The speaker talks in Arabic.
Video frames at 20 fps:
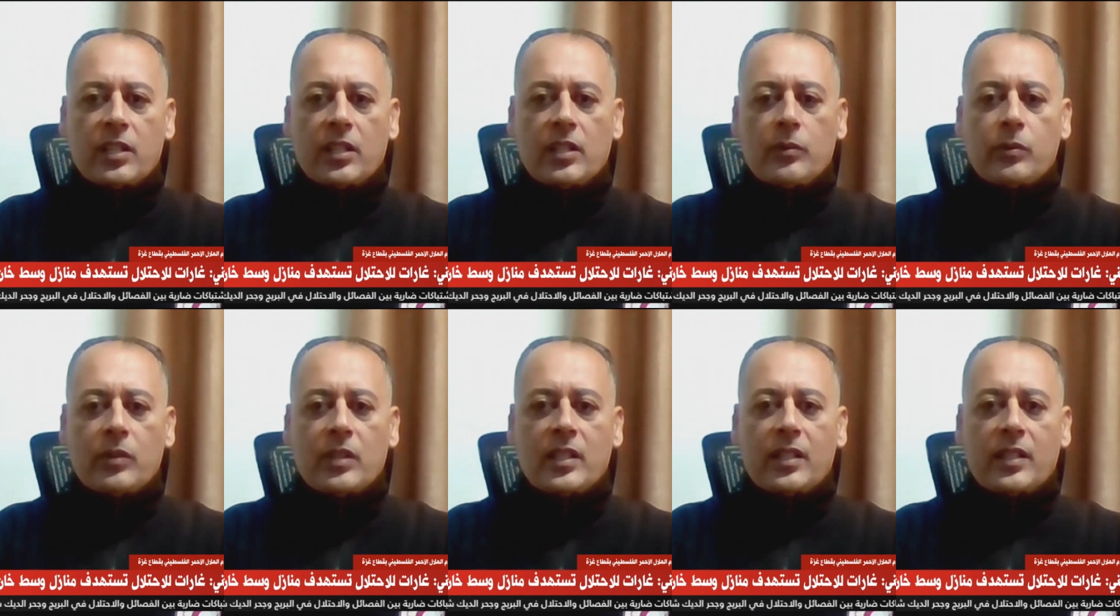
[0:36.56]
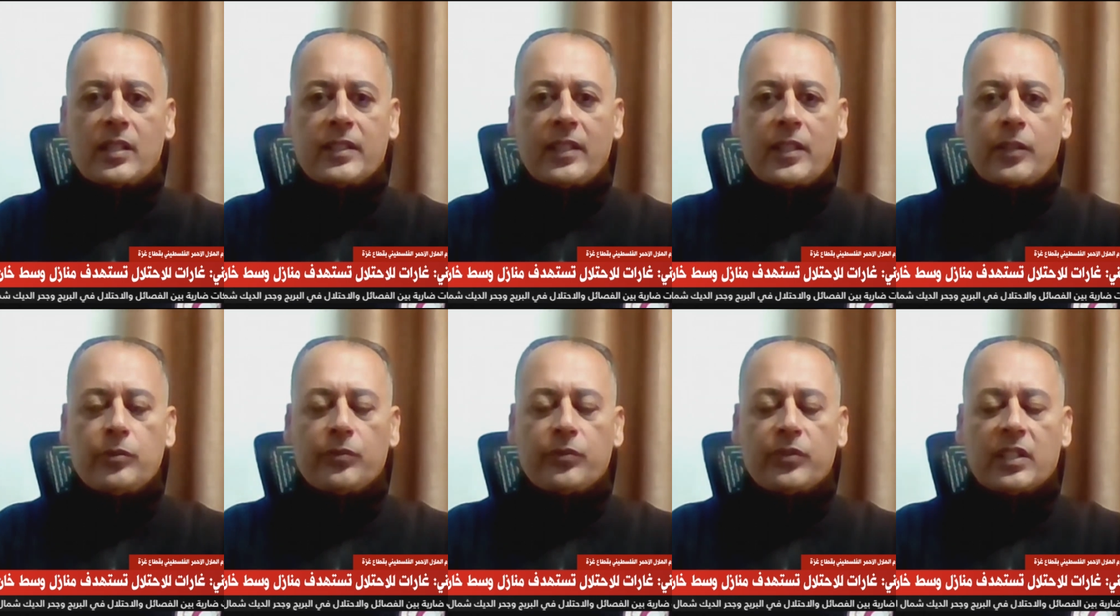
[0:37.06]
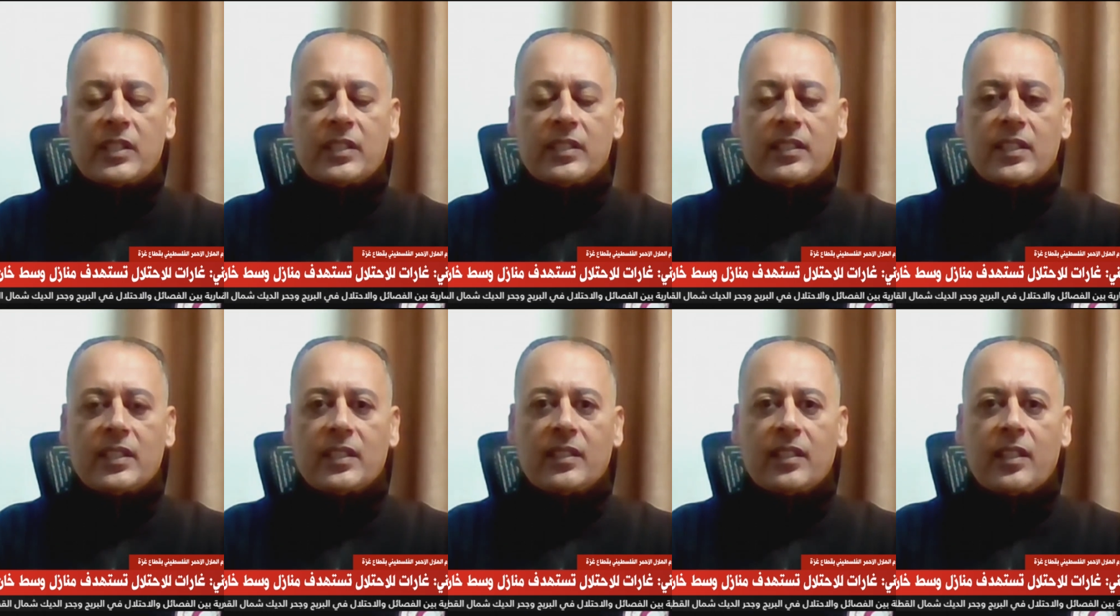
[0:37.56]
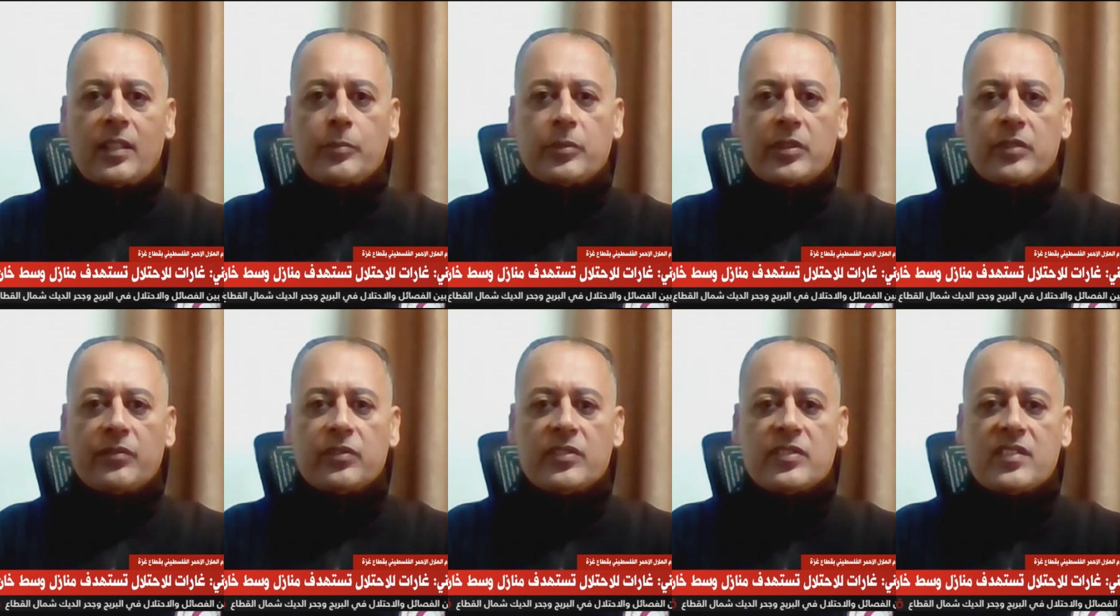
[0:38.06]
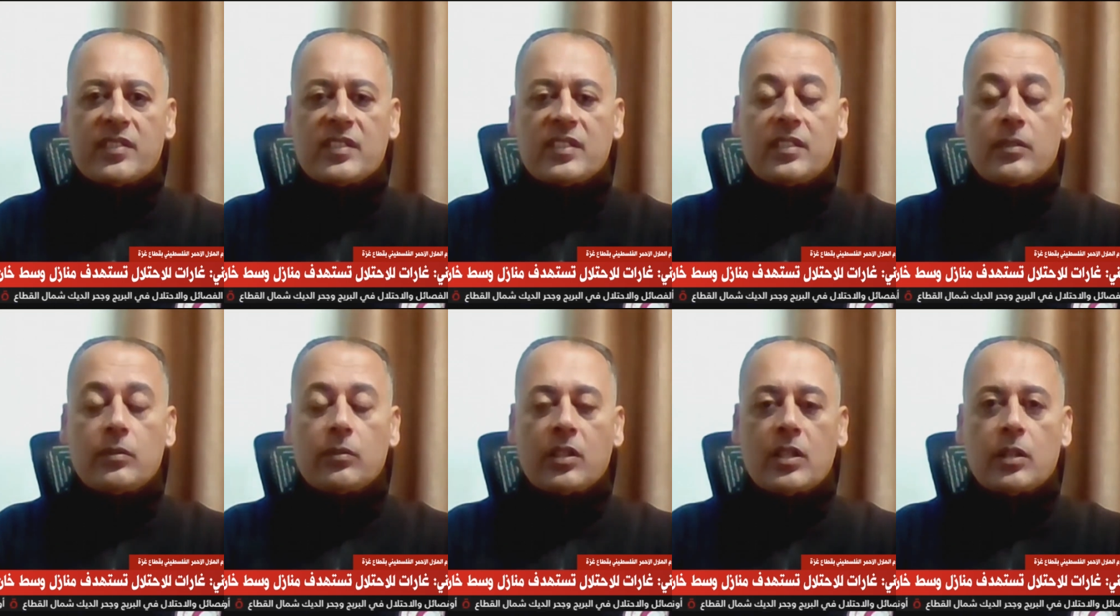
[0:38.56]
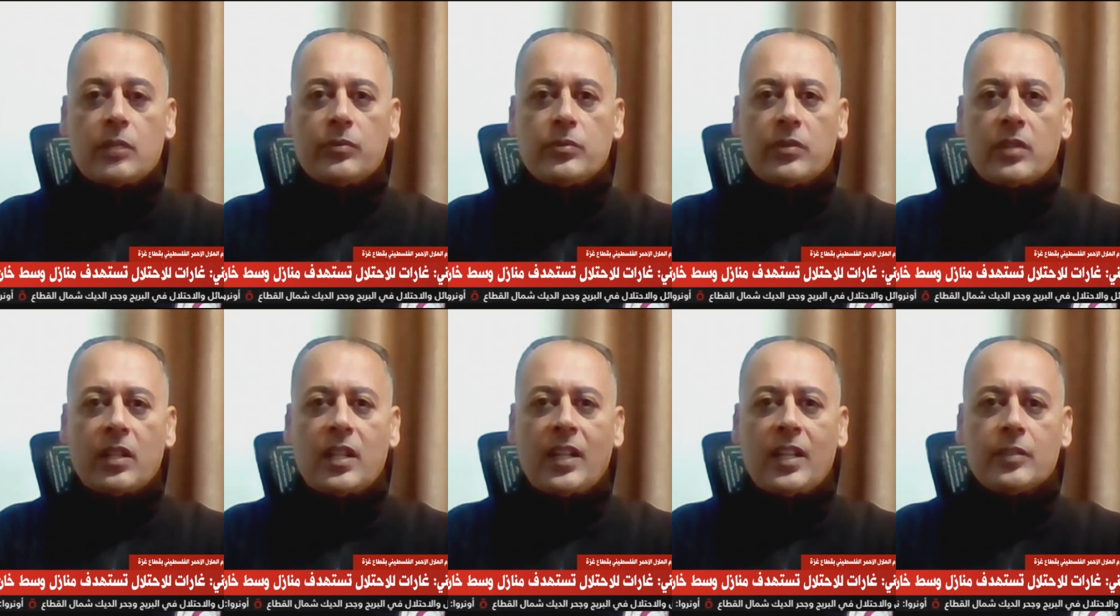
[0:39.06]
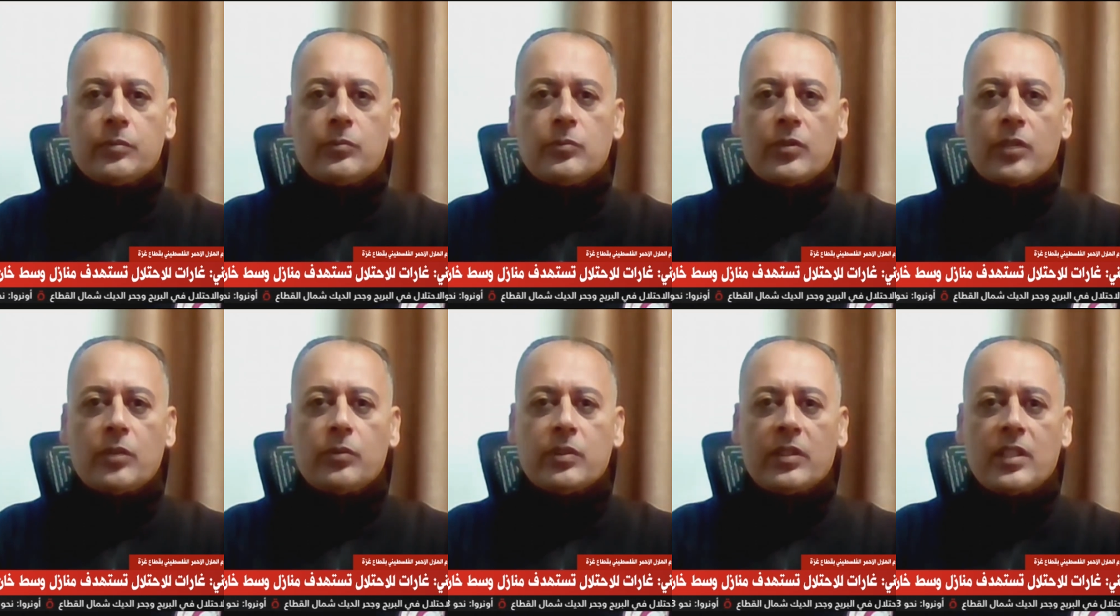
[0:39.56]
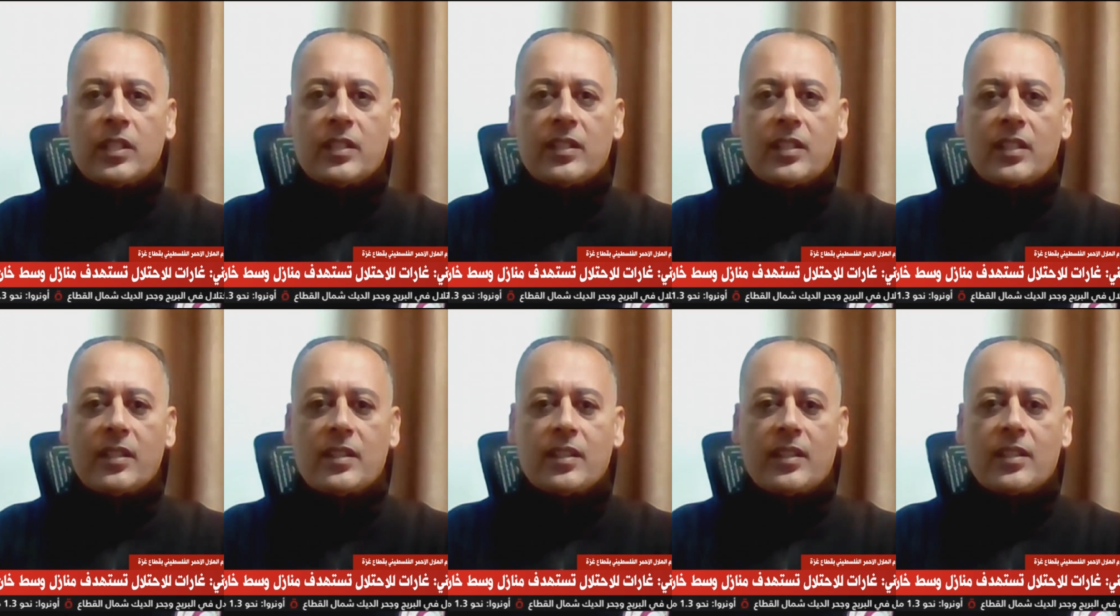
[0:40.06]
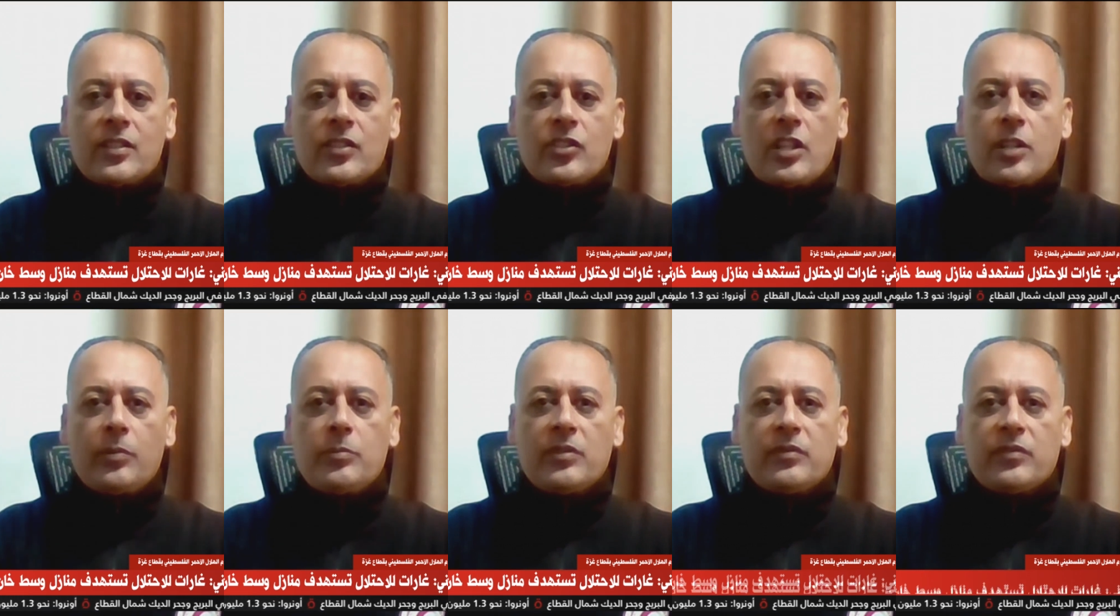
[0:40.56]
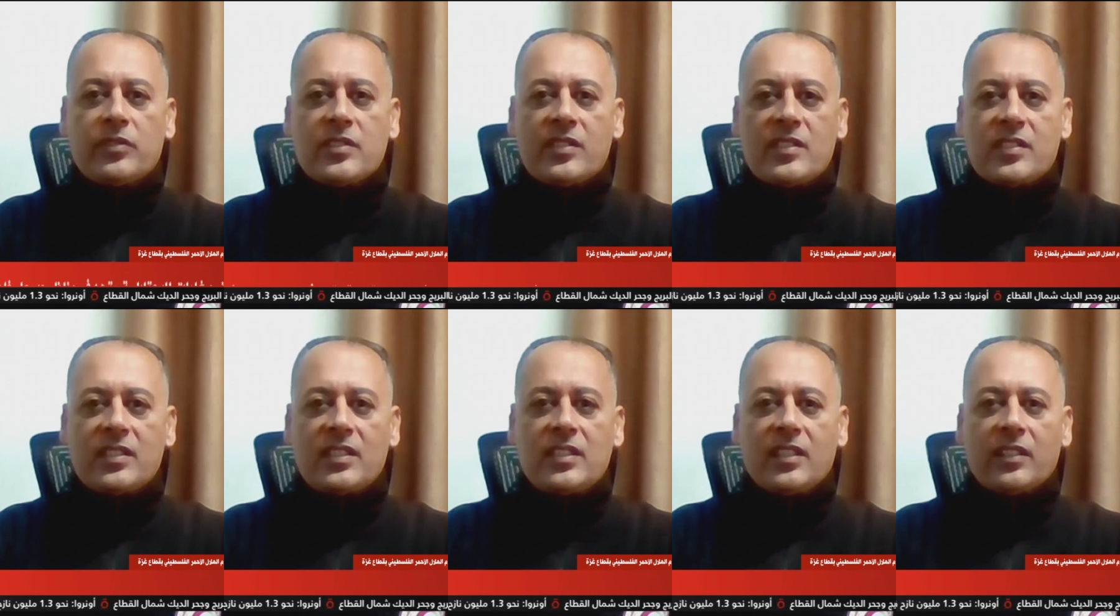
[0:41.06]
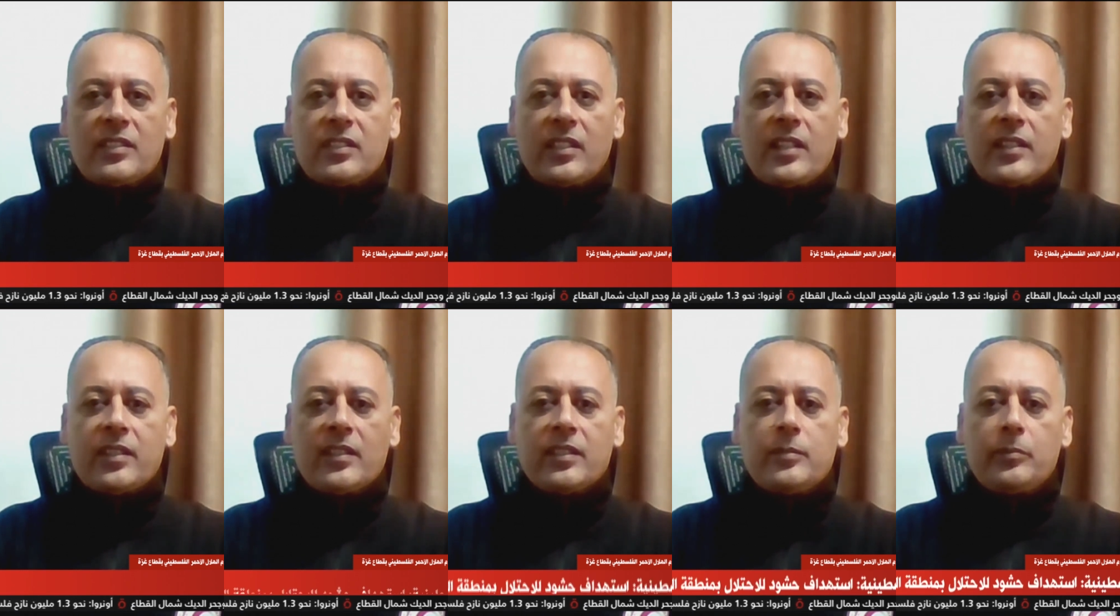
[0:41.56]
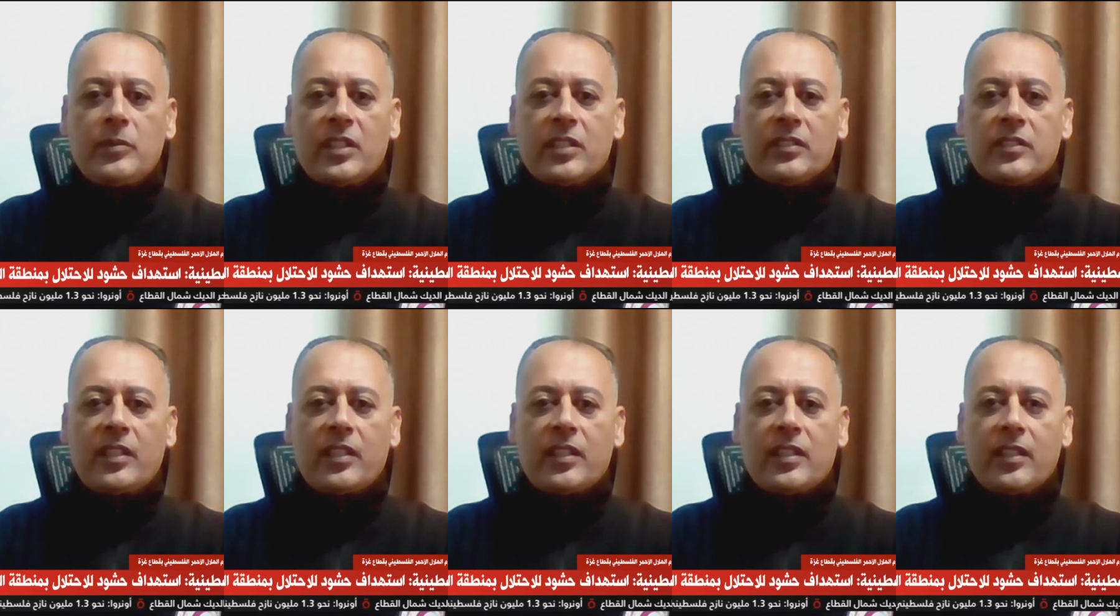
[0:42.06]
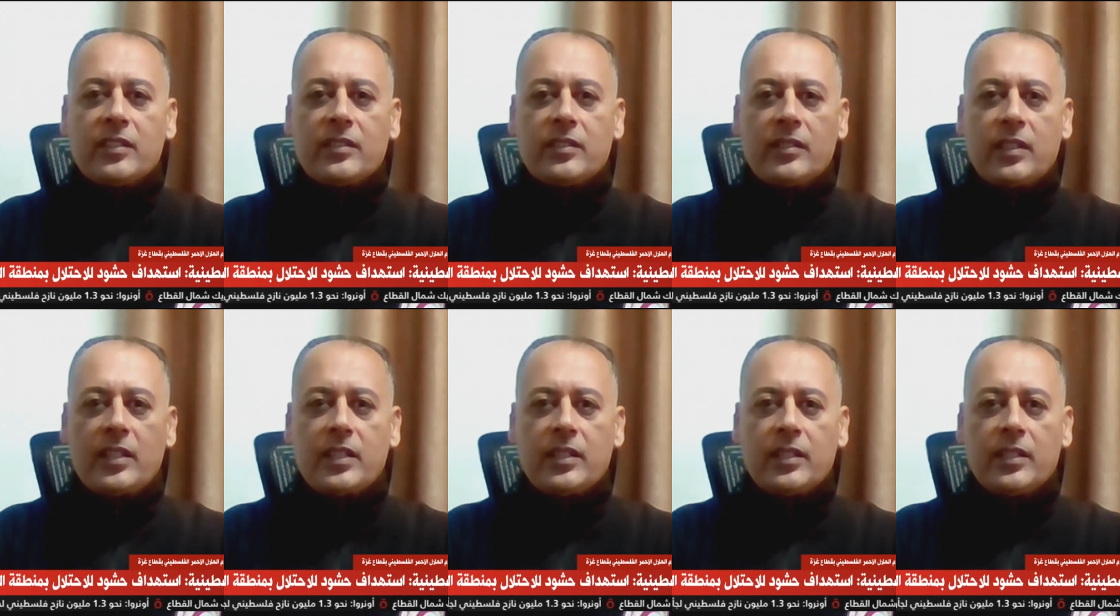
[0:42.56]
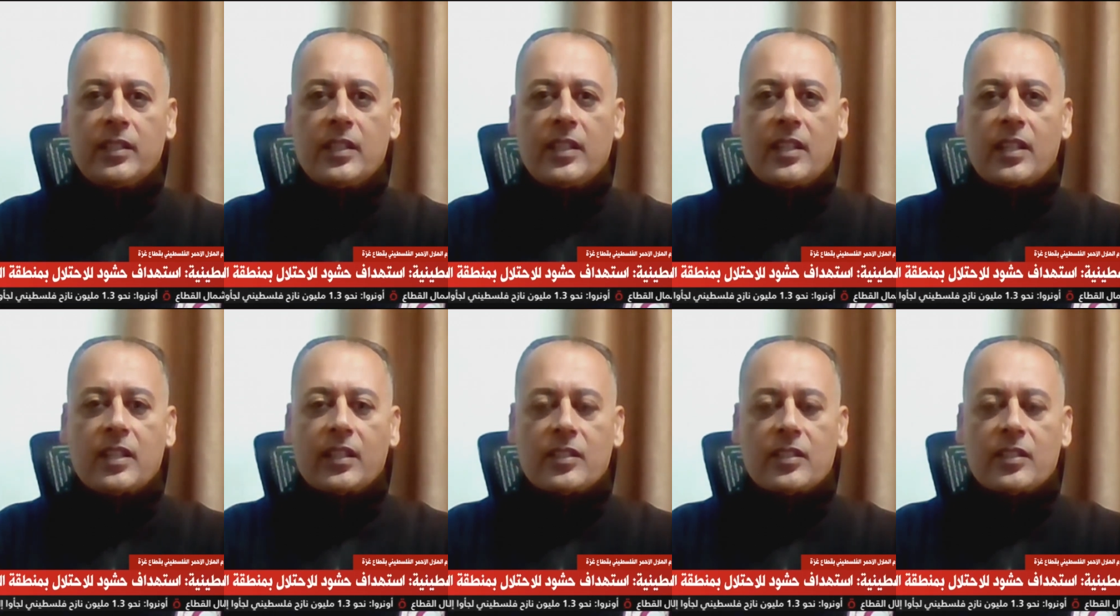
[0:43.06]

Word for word: آه، ونحن في الهلال الاحمر الفلسطيني وكوننا احد مكونات هذا الشعب الفلسطيني نتعرض لما يتعرض اليه